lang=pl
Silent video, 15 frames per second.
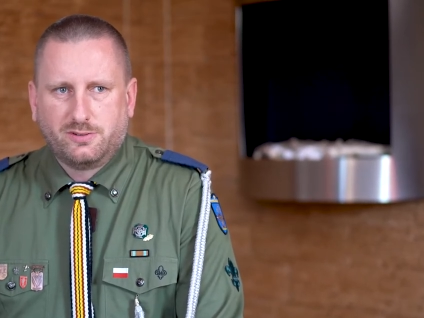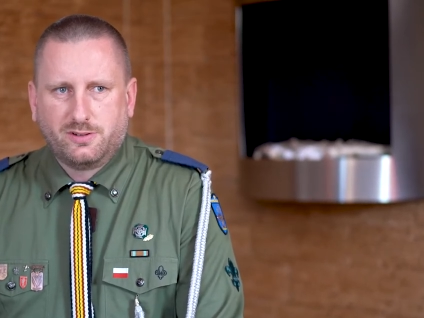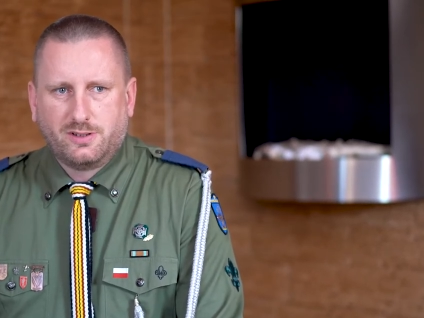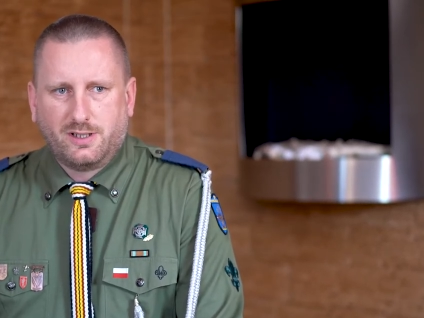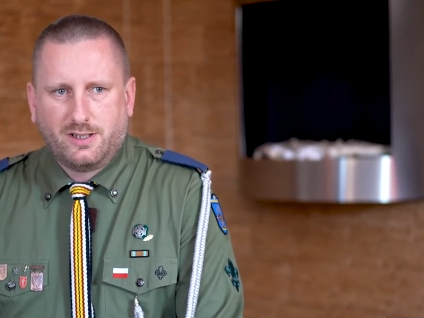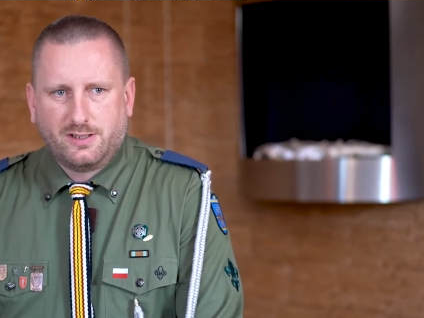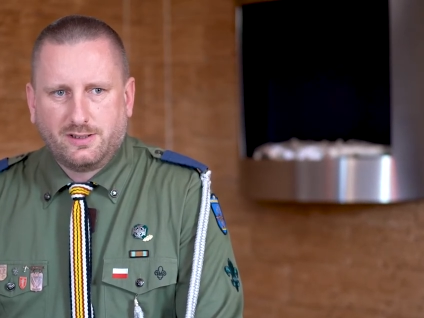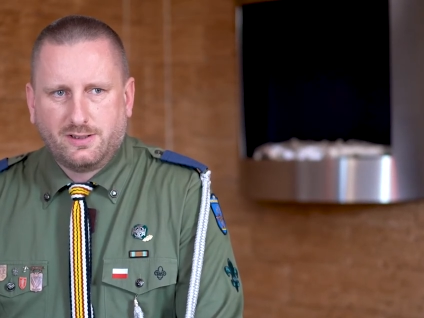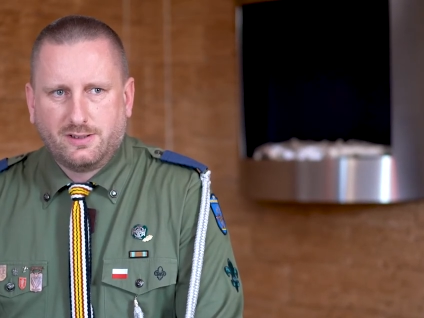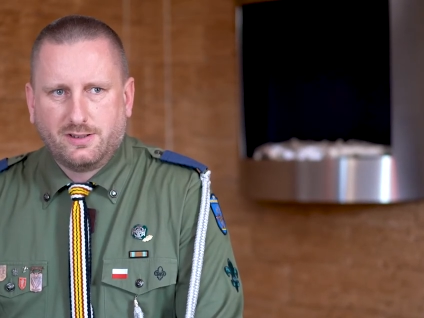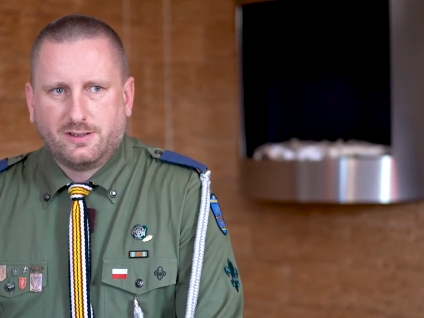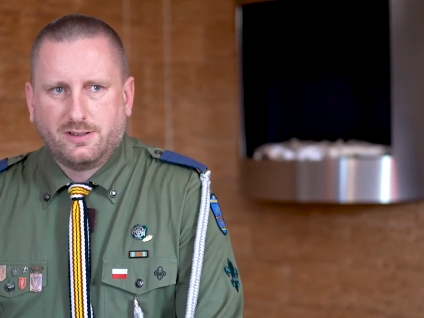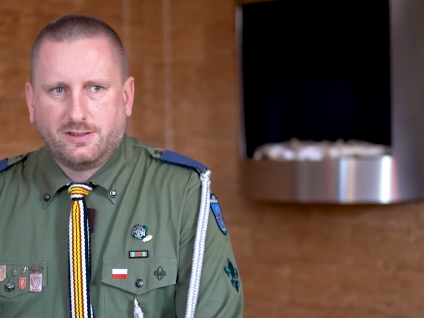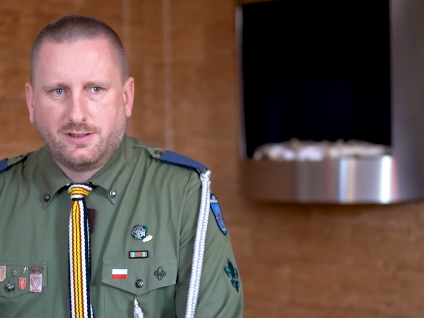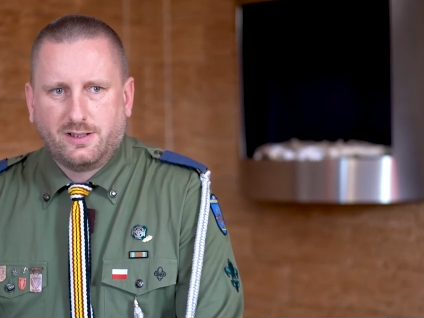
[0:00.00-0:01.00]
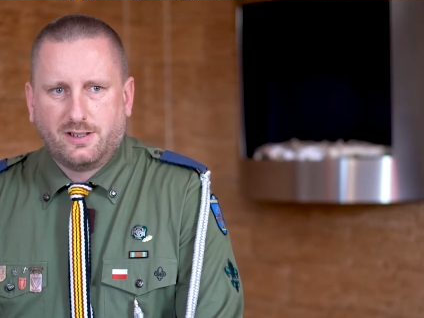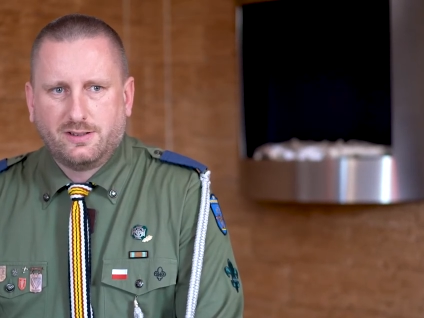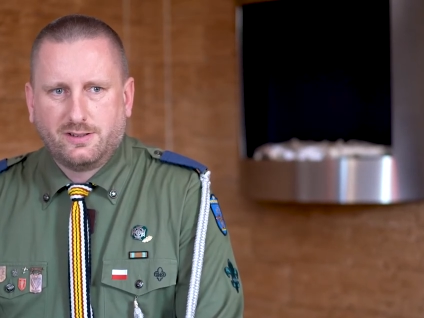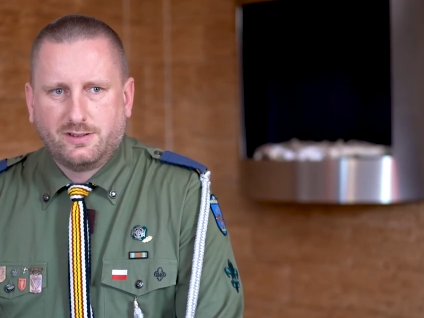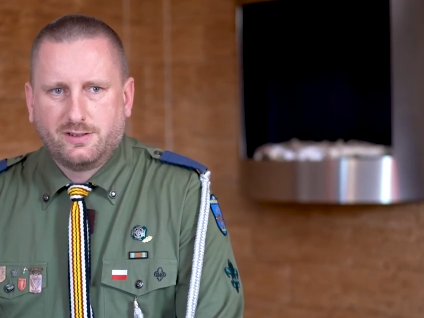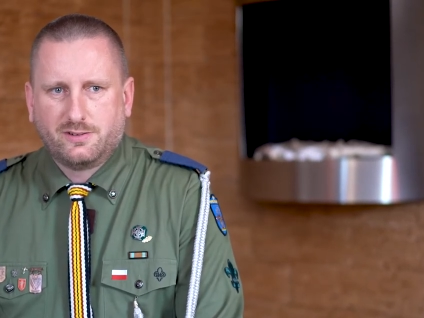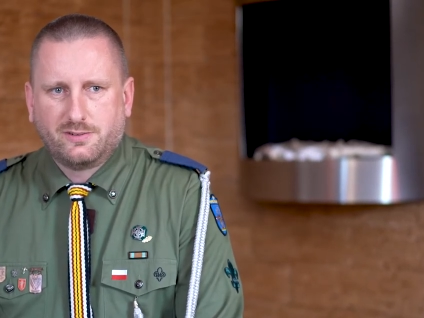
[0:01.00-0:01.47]
no, ale,
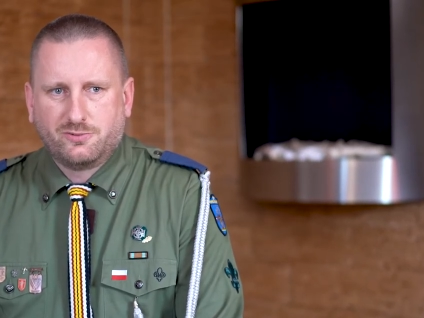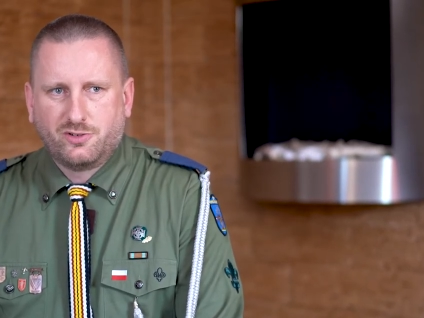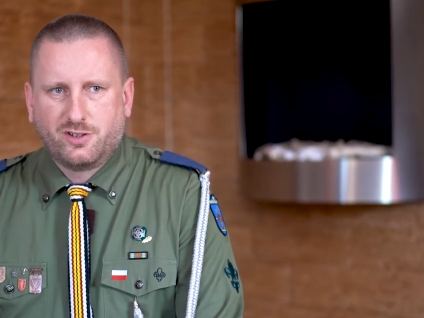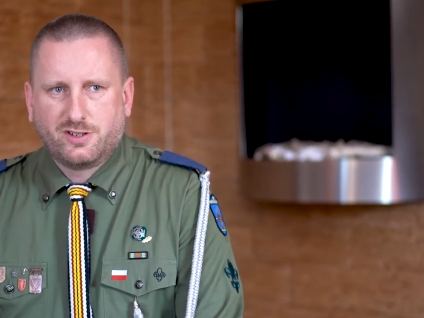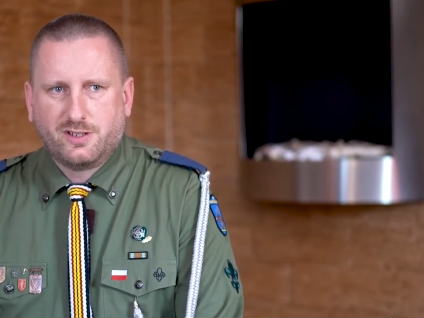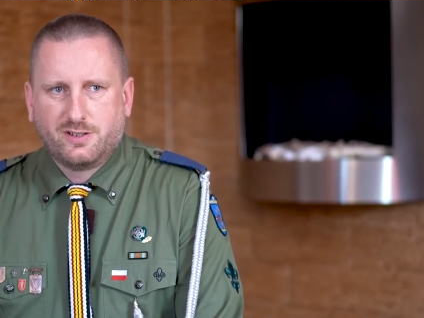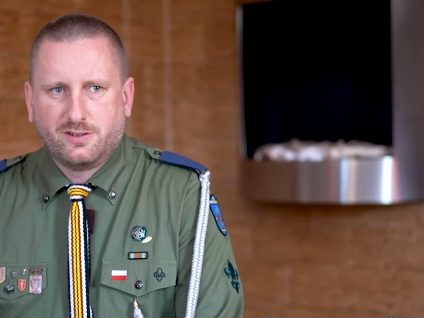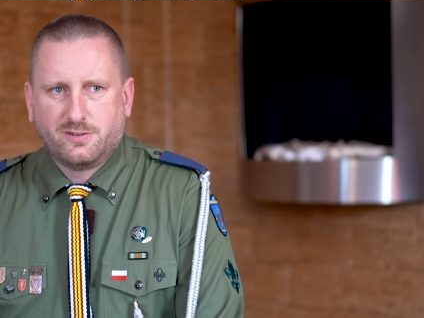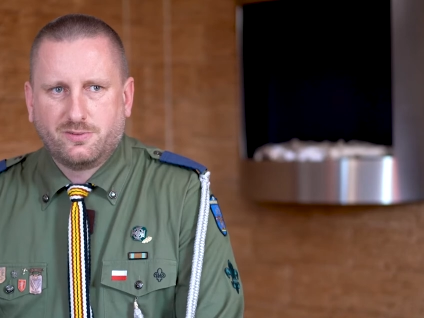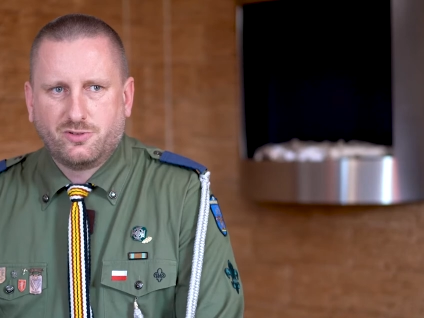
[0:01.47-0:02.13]
ale wszystkie,